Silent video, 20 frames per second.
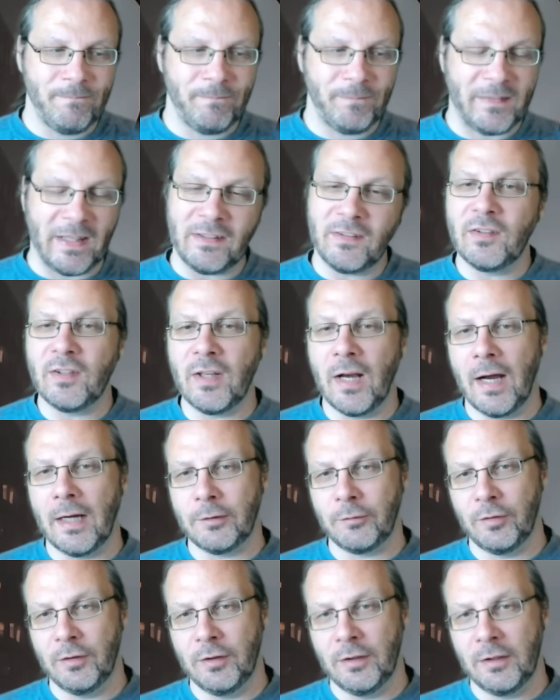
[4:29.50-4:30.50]
Das ist
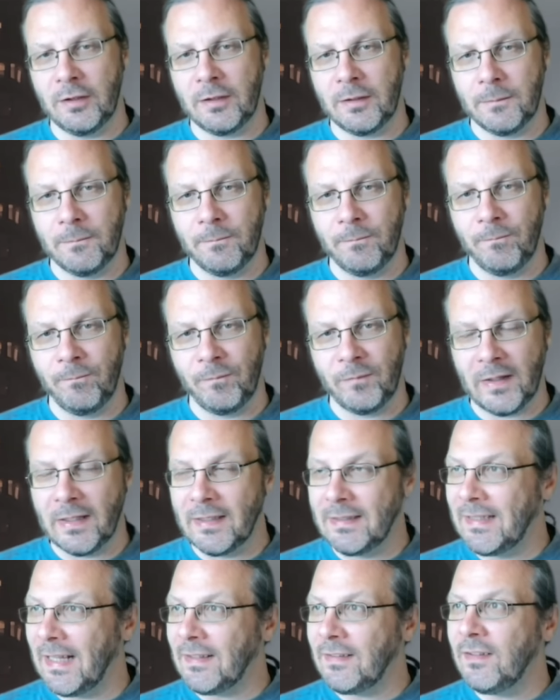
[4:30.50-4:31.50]
hart, finde ich.
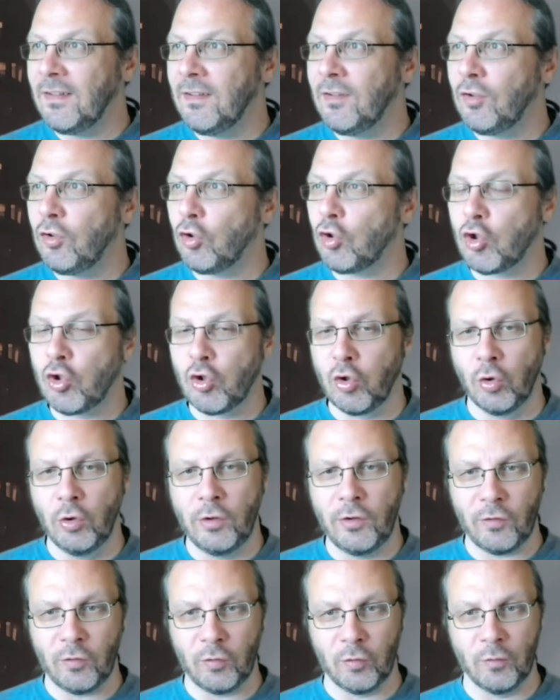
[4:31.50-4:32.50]
Das ist
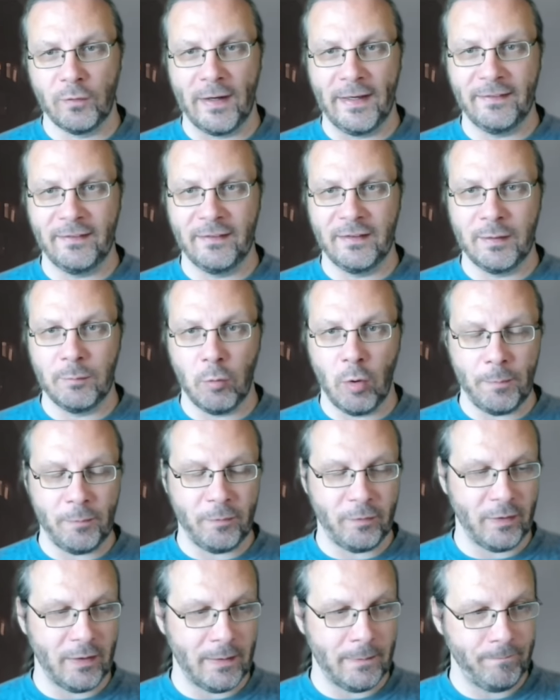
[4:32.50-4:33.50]
Schuld zuweisen dem
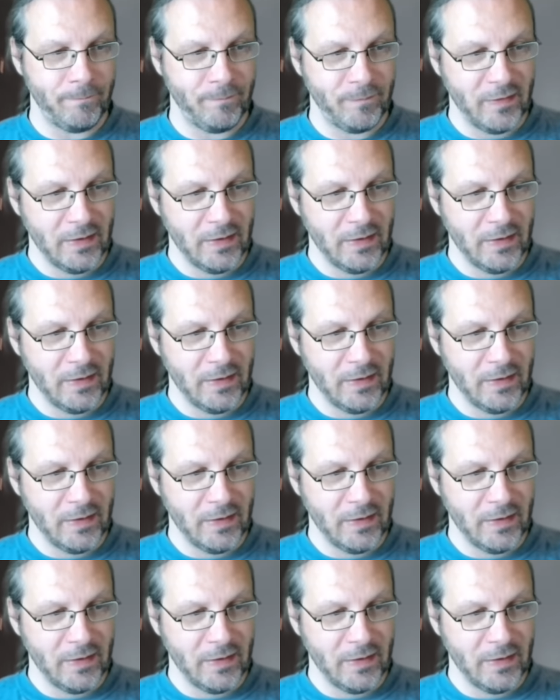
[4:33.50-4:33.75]
Opfer.